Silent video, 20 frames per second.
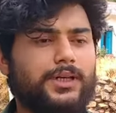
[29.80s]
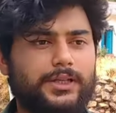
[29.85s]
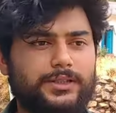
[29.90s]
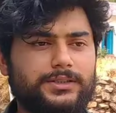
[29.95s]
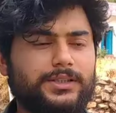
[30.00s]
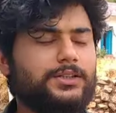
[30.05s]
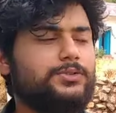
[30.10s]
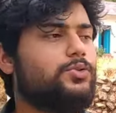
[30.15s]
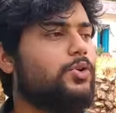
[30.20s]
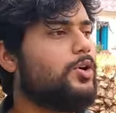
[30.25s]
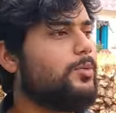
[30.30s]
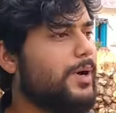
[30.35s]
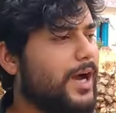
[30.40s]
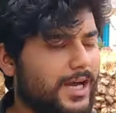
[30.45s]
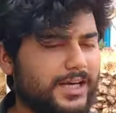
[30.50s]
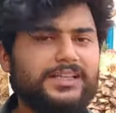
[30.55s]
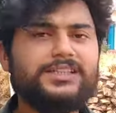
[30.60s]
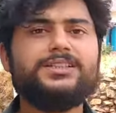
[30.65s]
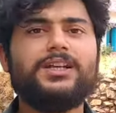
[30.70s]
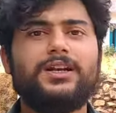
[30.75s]
ऐसे एक दौड़
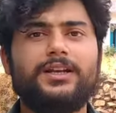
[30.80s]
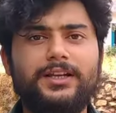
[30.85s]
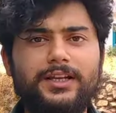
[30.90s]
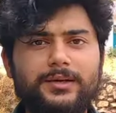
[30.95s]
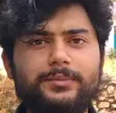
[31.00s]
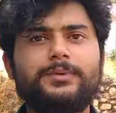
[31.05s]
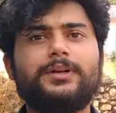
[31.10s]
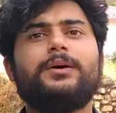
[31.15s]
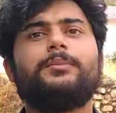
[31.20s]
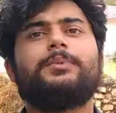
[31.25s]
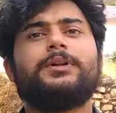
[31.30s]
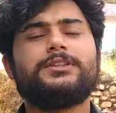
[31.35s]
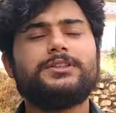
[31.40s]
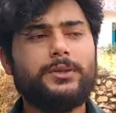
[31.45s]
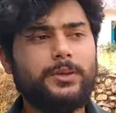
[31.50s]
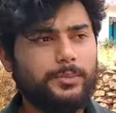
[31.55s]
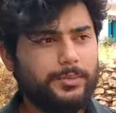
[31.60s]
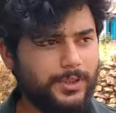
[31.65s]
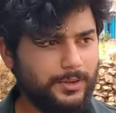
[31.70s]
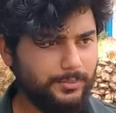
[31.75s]
भाग नहीं चल रही है अपना अपना
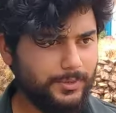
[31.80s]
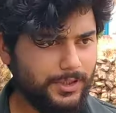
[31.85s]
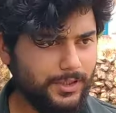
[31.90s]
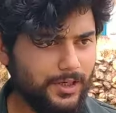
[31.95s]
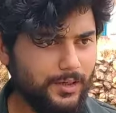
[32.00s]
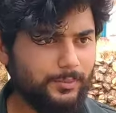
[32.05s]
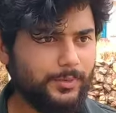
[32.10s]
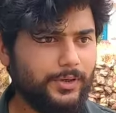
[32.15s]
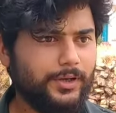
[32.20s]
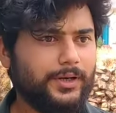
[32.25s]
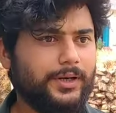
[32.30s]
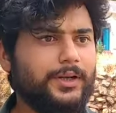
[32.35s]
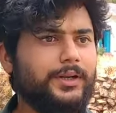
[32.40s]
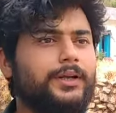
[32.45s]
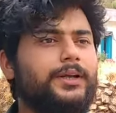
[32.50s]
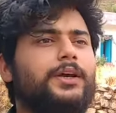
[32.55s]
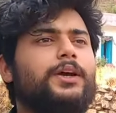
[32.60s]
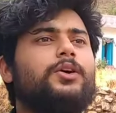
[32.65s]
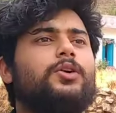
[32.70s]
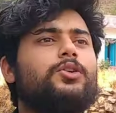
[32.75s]
सब अपना अपना काम कर रहे हैं
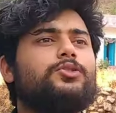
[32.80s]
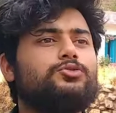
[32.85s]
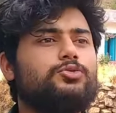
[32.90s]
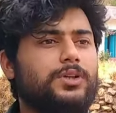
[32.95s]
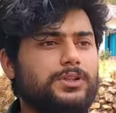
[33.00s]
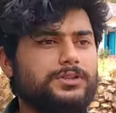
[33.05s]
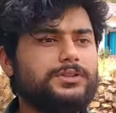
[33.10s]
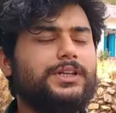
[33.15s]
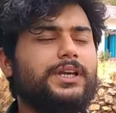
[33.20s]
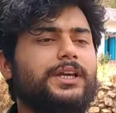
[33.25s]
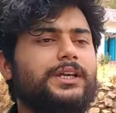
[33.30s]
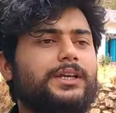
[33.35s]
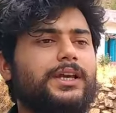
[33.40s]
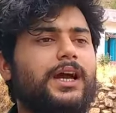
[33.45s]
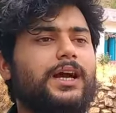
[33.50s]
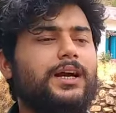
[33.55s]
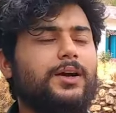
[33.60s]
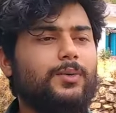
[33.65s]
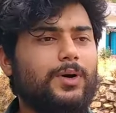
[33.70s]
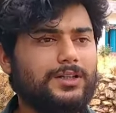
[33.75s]
और स्वस्थ एक
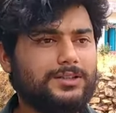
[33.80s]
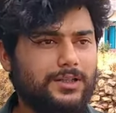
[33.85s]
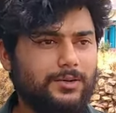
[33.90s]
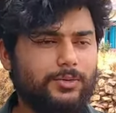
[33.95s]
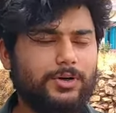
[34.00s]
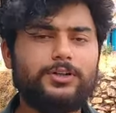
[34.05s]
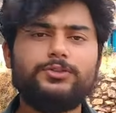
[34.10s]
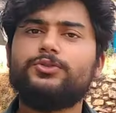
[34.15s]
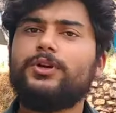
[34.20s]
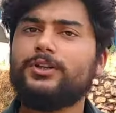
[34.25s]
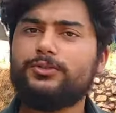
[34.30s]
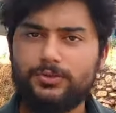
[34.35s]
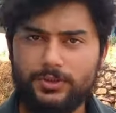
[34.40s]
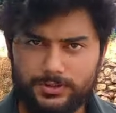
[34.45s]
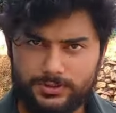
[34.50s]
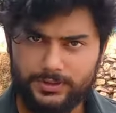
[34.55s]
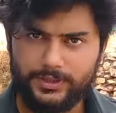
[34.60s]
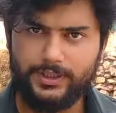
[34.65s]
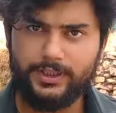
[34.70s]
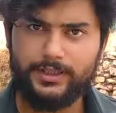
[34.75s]
यहाँ का वातावरण जो है
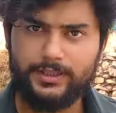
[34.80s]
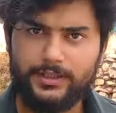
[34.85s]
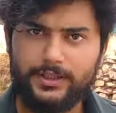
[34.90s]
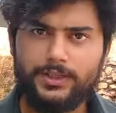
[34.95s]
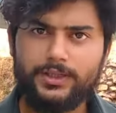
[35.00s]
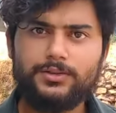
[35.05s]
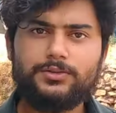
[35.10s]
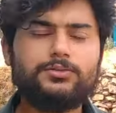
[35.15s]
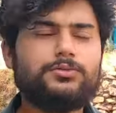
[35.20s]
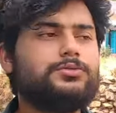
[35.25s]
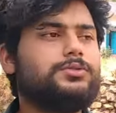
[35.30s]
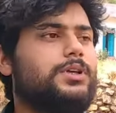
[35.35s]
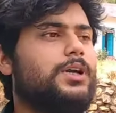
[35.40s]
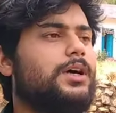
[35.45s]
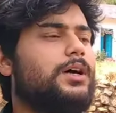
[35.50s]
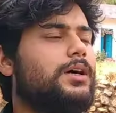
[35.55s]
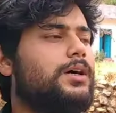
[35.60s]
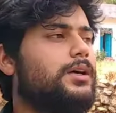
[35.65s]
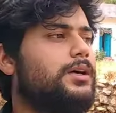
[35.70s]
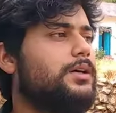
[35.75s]
स्वस्थ है
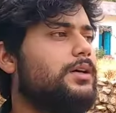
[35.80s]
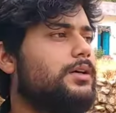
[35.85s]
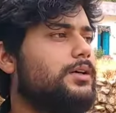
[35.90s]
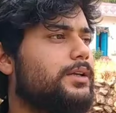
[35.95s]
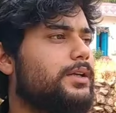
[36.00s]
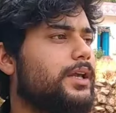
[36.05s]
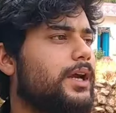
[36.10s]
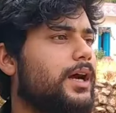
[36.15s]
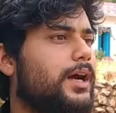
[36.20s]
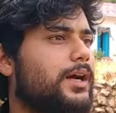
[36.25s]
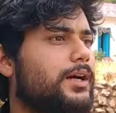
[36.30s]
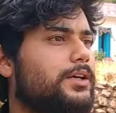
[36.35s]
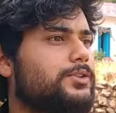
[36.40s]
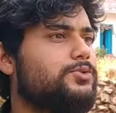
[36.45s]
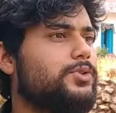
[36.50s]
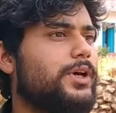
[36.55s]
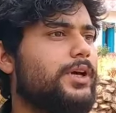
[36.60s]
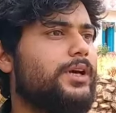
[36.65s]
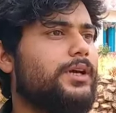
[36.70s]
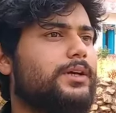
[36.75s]
दूसरा यहाँ का
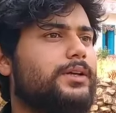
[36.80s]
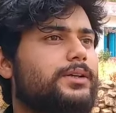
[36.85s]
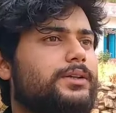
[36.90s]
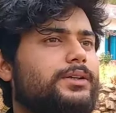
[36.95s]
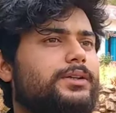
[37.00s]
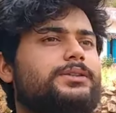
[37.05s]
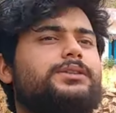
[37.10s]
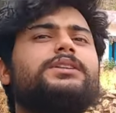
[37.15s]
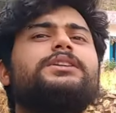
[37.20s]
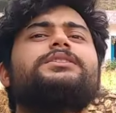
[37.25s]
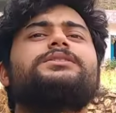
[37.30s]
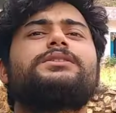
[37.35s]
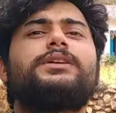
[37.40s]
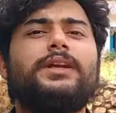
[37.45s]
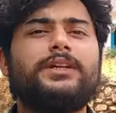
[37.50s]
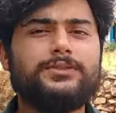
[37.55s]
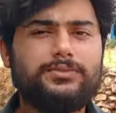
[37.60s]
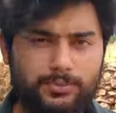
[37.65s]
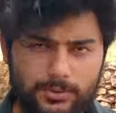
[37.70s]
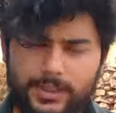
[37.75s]
जो है इतनी
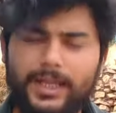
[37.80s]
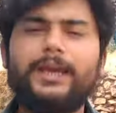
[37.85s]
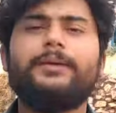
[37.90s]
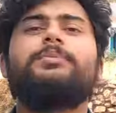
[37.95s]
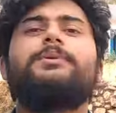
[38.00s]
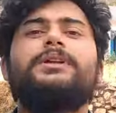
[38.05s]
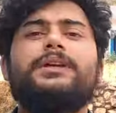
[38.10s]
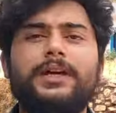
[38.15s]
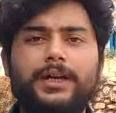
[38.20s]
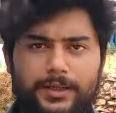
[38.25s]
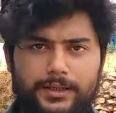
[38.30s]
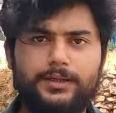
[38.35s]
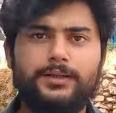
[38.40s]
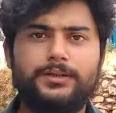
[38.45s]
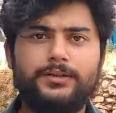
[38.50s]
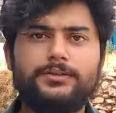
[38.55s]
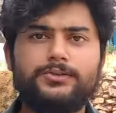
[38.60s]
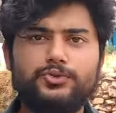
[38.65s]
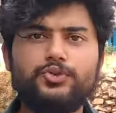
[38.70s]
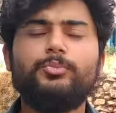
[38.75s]
स्ट्रेसफुल लाइफ नहीं है
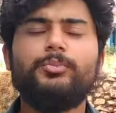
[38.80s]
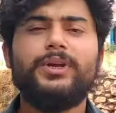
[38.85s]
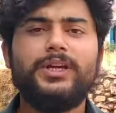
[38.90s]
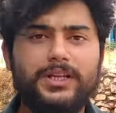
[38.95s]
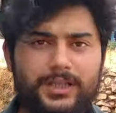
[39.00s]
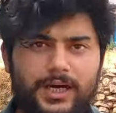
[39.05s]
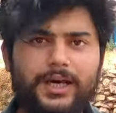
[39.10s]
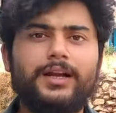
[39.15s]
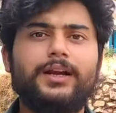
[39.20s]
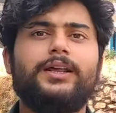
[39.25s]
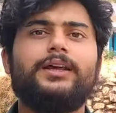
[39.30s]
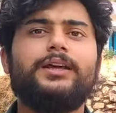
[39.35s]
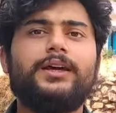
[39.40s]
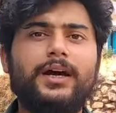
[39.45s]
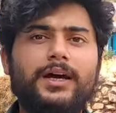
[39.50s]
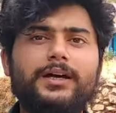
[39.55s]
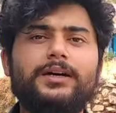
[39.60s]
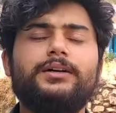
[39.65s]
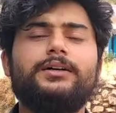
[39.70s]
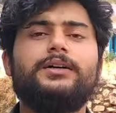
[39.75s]
जो मेन कारण है
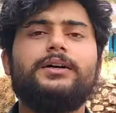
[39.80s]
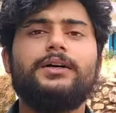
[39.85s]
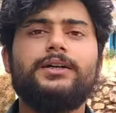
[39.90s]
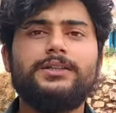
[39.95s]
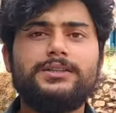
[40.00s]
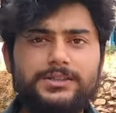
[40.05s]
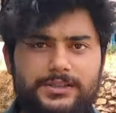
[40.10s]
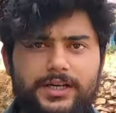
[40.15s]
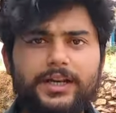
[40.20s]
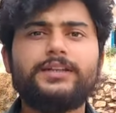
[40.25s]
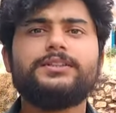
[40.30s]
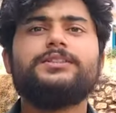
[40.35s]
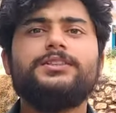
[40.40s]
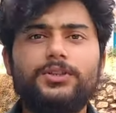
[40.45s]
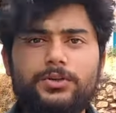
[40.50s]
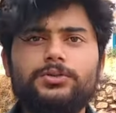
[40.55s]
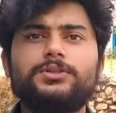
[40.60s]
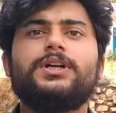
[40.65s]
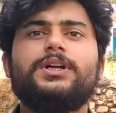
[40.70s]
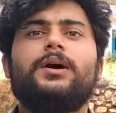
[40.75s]
यहाँ स्ट्रेस
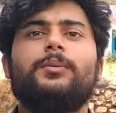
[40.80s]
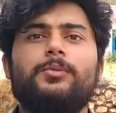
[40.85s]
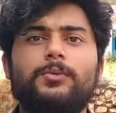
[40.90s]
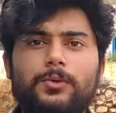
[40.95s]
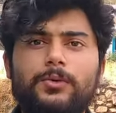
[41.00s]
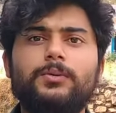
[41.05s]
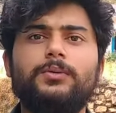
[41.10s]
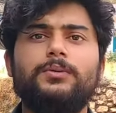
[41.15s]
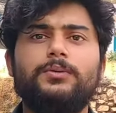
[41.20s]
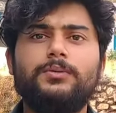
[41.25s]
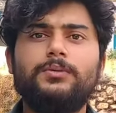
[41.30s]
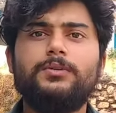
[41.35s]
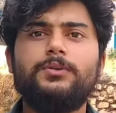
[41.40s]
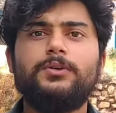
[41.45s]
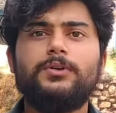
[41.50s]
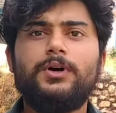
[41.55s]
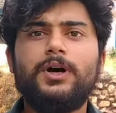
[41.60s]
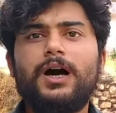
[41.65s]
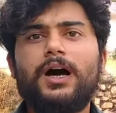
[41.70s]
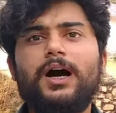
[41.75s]
नहीं होता
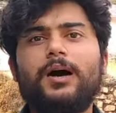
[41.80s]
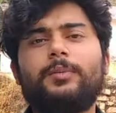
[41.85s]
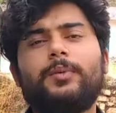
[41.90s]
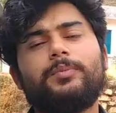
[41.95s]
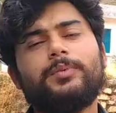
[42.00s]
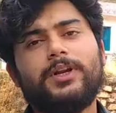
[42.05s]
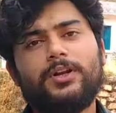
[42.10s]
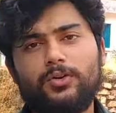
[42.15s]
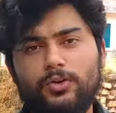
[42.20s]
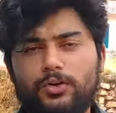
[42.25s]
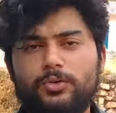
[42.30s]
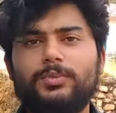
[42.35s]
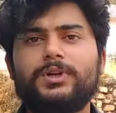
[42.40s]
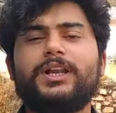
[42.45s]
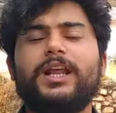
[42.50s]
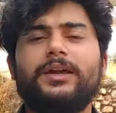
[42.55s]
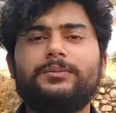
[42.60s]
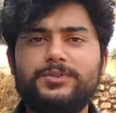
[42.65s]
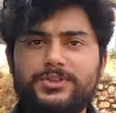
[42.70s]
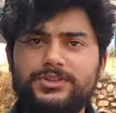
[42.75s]
आपको अच्छा। आप अपना
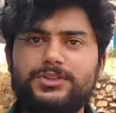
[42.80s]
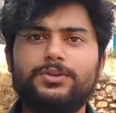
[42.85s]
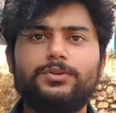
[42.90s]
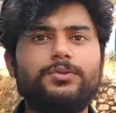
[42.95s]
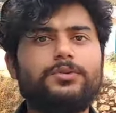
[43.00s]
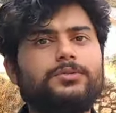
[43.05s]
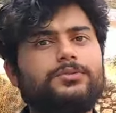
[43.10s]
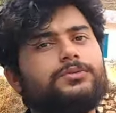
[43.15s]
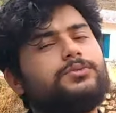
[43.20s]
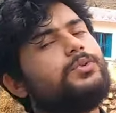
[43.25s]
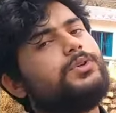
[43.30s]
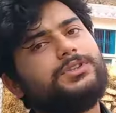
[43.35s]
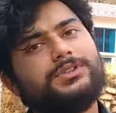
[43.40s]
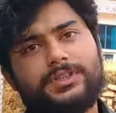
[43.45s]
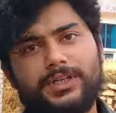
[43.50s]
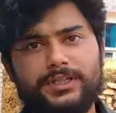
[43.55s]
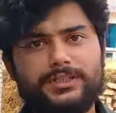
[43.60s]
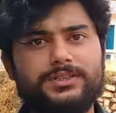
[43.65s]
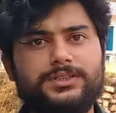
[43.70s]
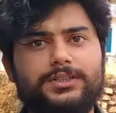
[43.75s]
नॉर्मल लाइफ जीते हो कोई
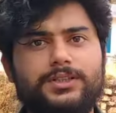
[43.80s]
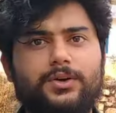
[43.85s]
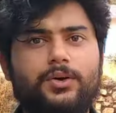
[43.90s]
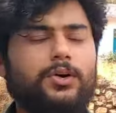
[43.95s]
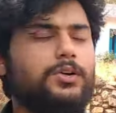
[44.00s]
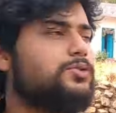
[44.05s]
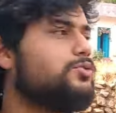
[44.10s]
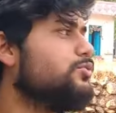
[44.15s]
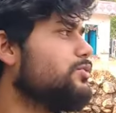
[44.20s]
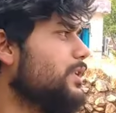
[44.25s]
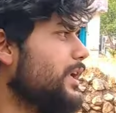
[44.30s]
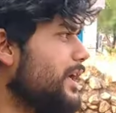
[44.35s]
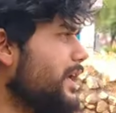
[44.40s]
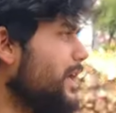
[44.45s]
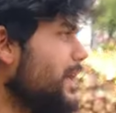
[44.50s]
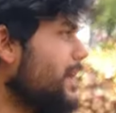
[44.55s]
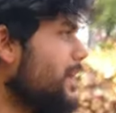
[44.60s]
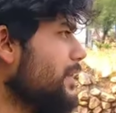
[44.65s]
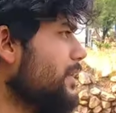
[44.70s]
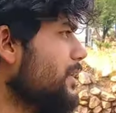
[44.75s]
स्ट्रेस नहीं है और दूसरा
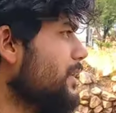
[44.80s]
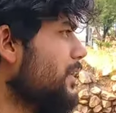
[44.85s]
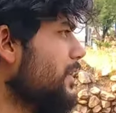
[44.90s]
यहाँ